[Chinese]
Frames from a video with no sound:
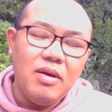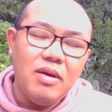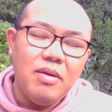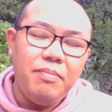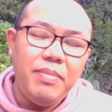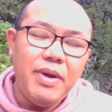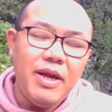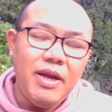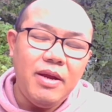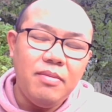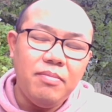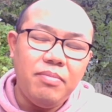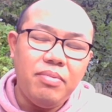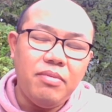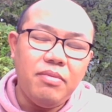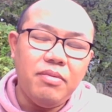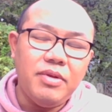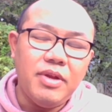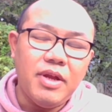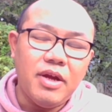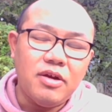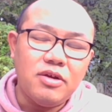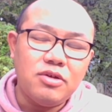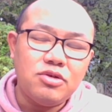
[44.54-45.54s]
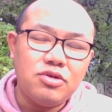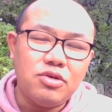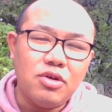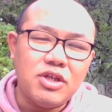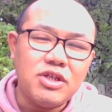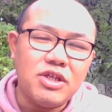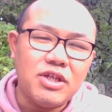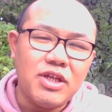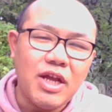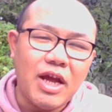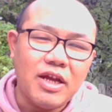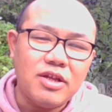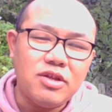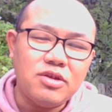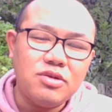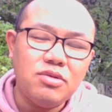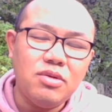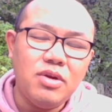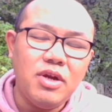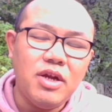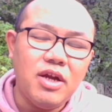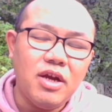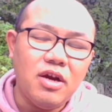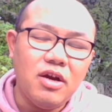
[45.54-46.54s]
并不能说是他
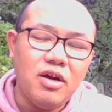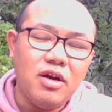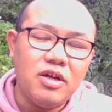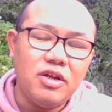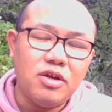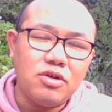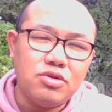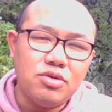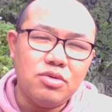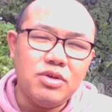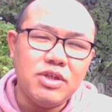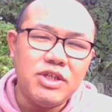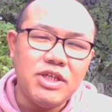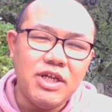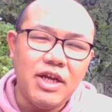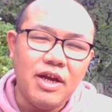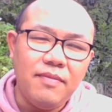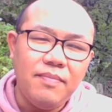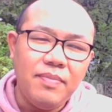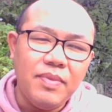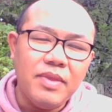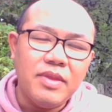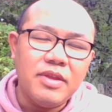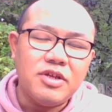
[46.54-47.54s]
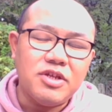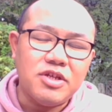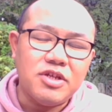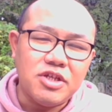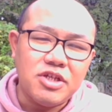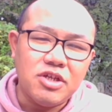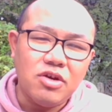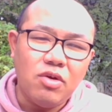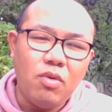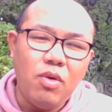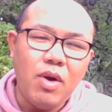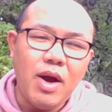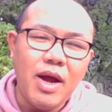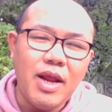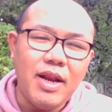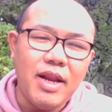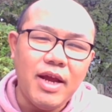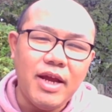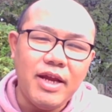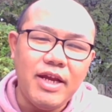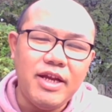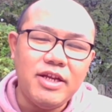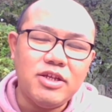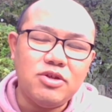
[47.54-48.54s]
罪恶的终结，只是换
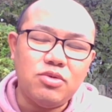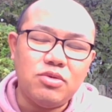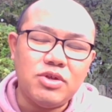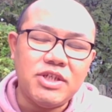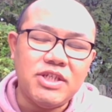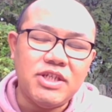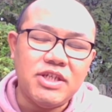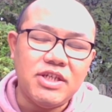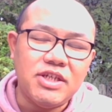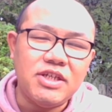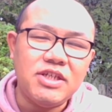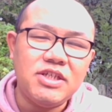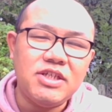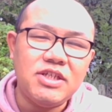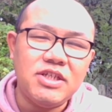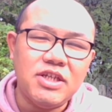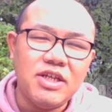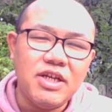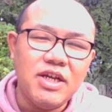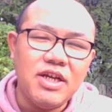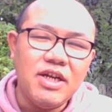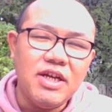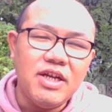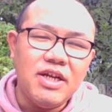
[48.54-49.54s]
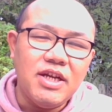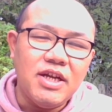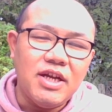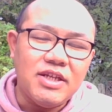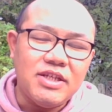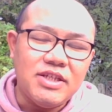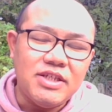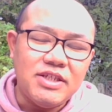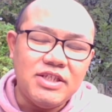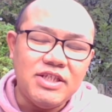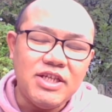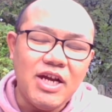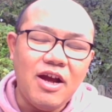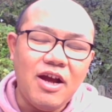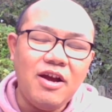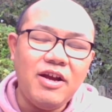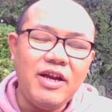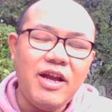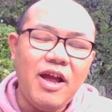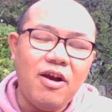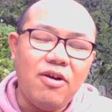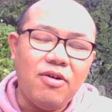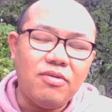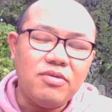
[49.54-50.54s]
了一种形式，将
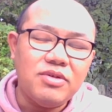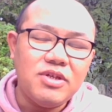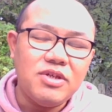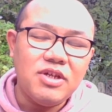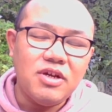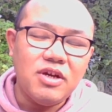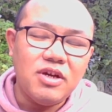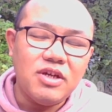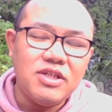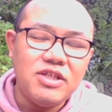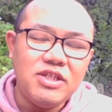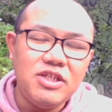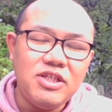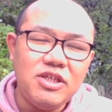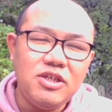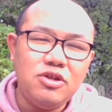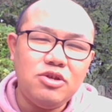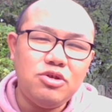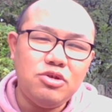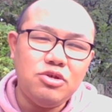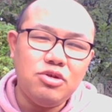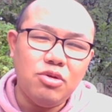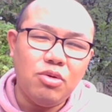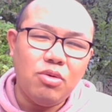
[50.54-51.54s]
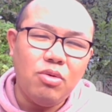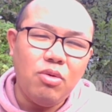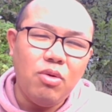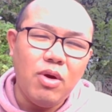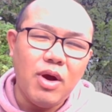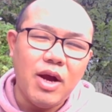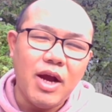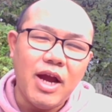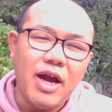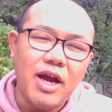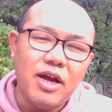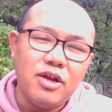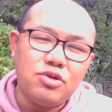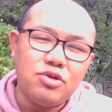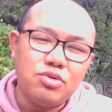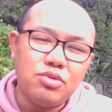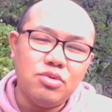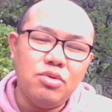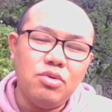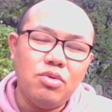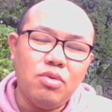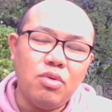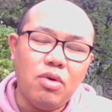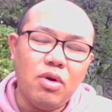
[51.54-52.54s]
要这个继续祸害
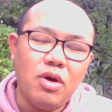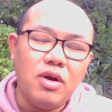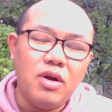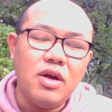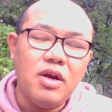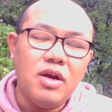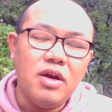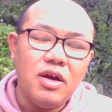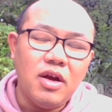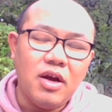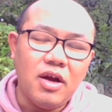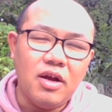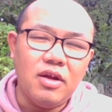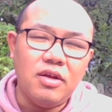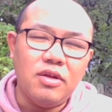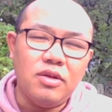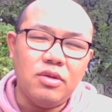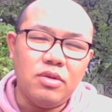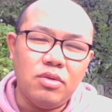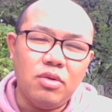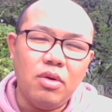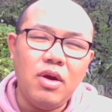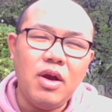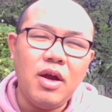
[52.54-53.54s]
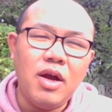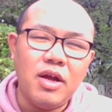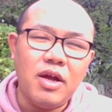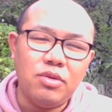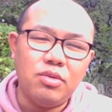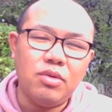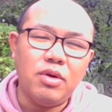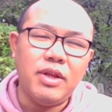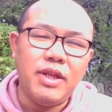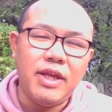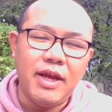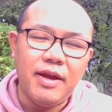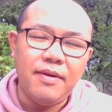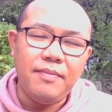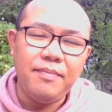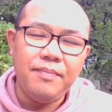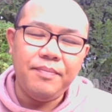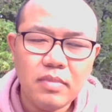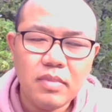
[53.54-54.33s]
中国很多很多年。